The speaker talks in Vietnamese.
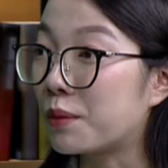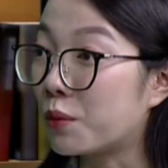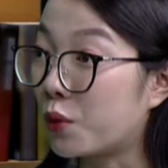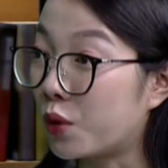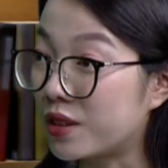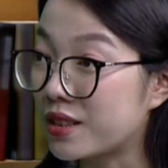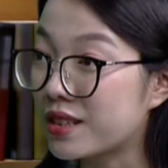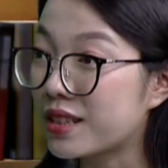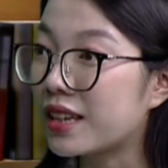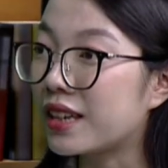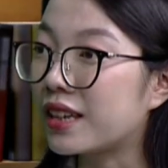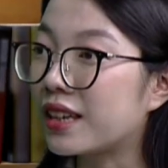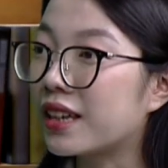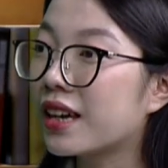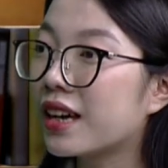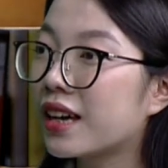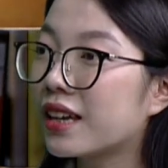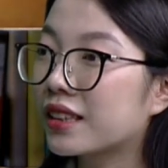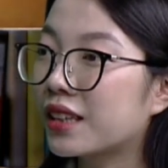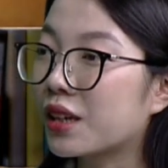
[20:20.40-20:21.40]
muốn gì
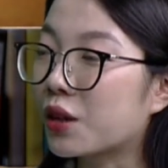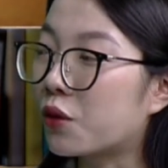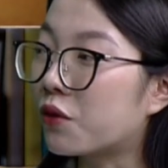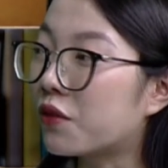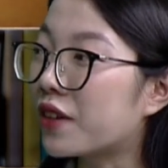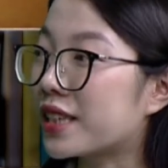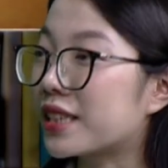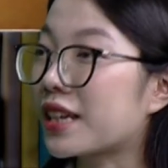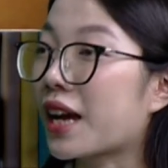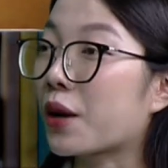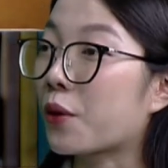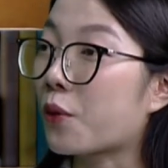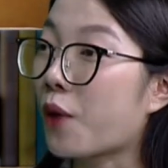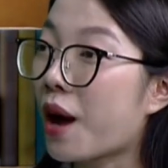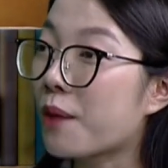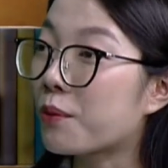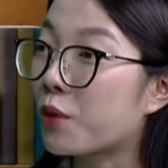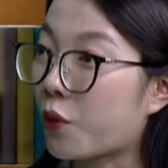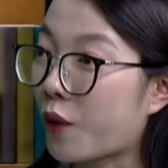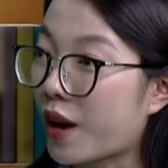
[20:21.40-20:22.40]
đúng. thì cũng phải trải qua
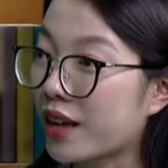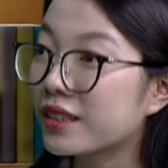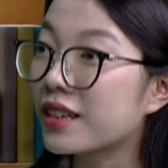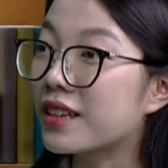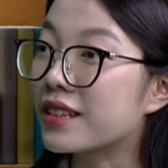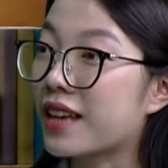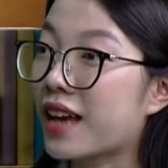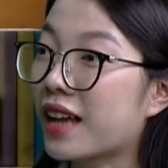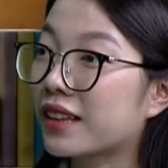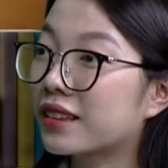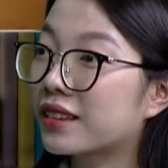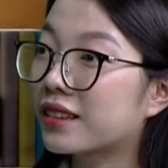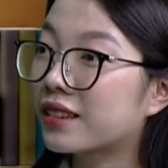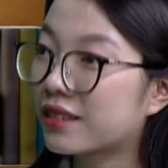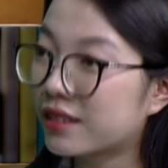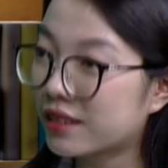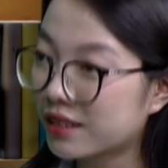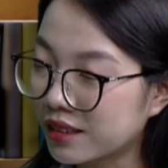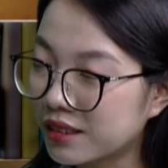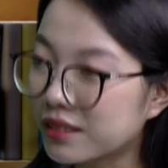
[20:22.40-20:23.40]
một quãng thời gian quá trình
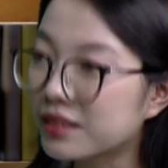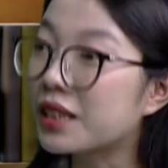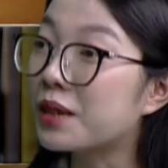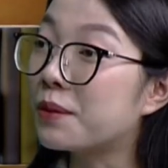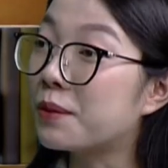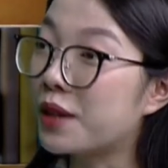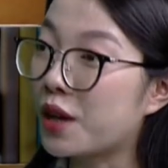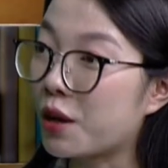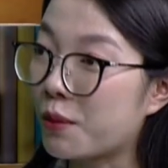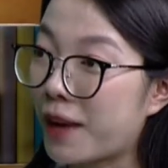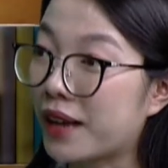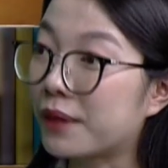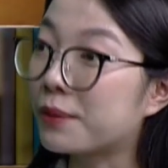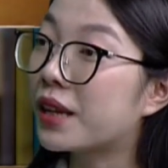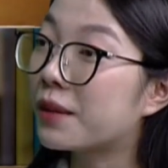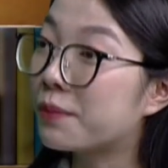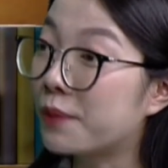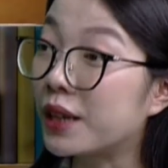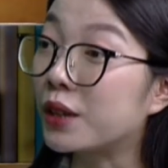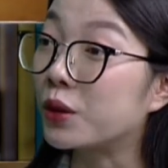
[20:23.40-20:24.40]
tự tìm hiểu bản
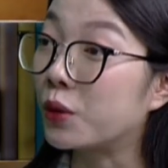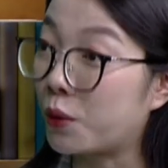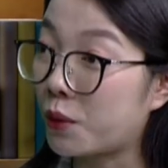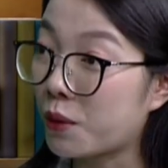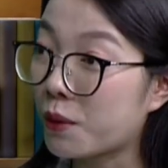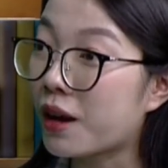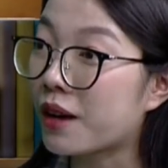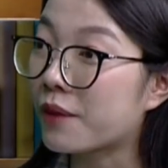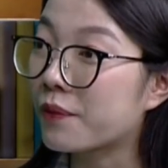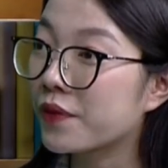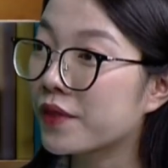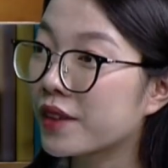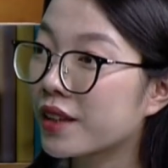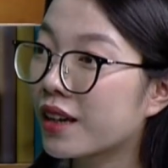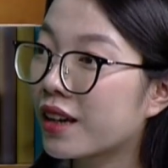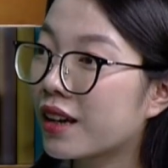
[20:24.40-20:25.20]
thân mình đúng không ạ đúng ạ